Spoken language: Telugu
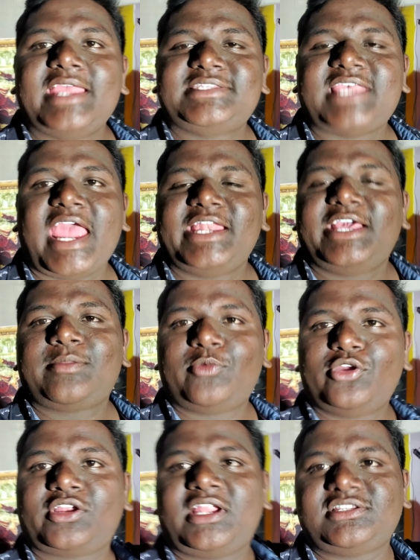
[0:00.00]
గైస్ సాయినగర్
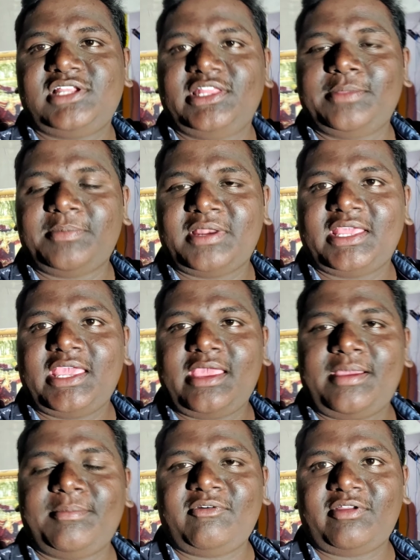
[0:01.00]
మూడో లో అయితే మనకి
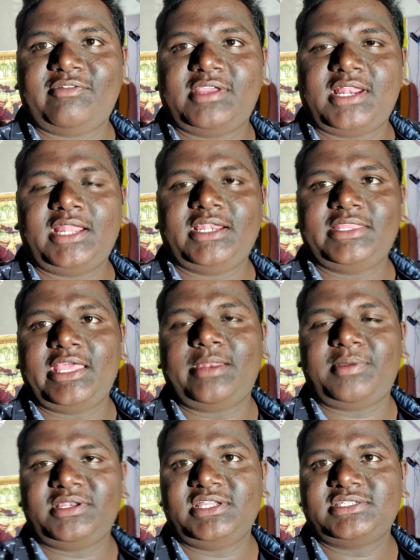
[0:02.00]
అమ్మవారి విగ్రహాన్ని అయితే
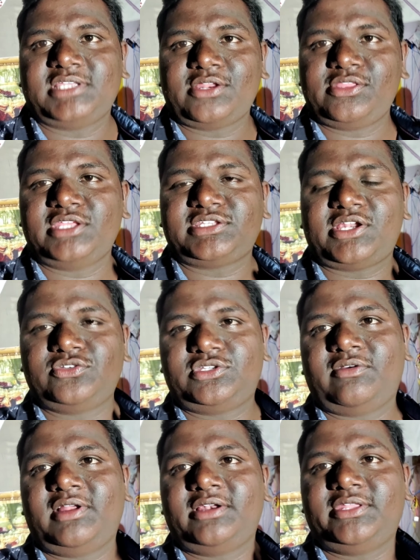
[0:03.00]
ఏర్పాటు చేశారు దసరా
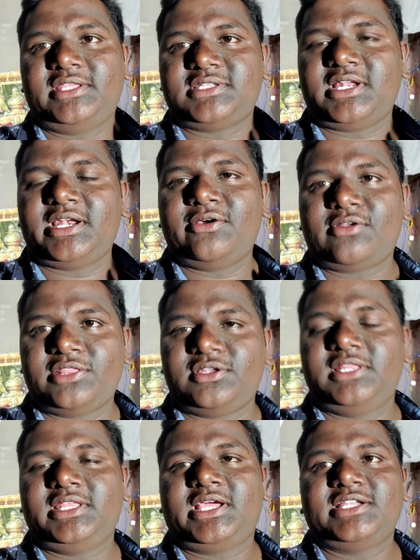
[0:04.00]
ఉత్సవాన్ని దసరా
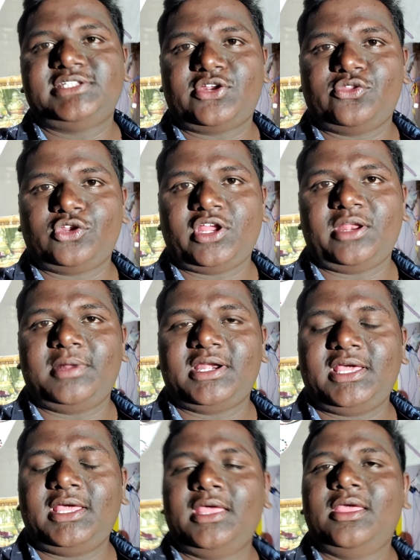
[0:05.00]
నవరాత్రులు అయితే ఇక్కడ జరుగుతున్నాయి అనమాట
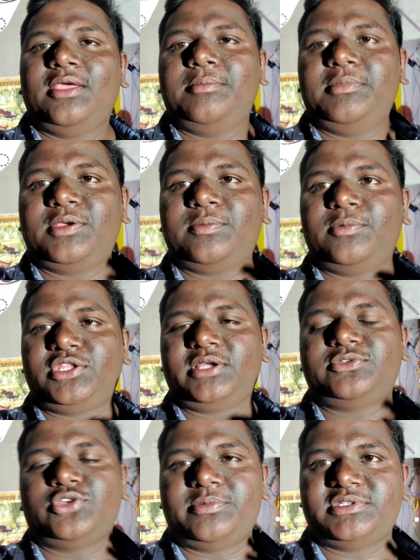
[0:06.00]
మీకు
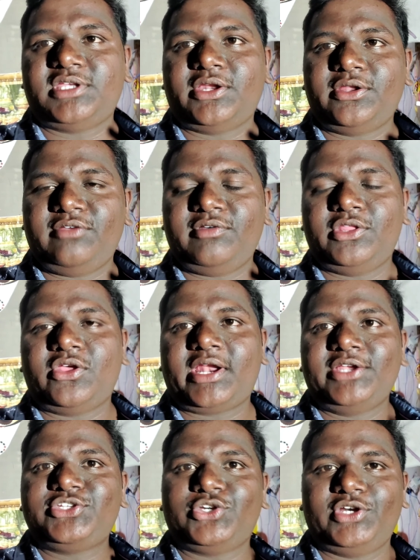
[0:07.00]
కొద్దిగా చూపిస్తాను ఈ వీడియో
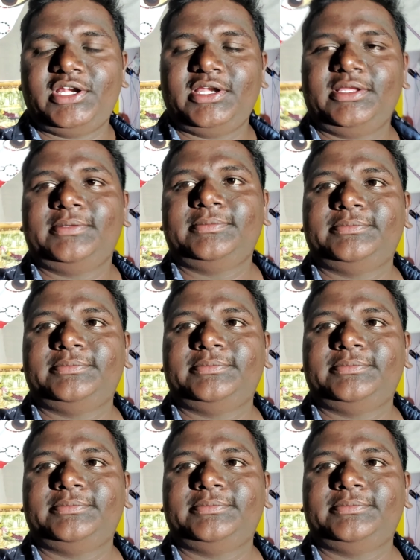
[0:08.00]
ద్వారా చూడండి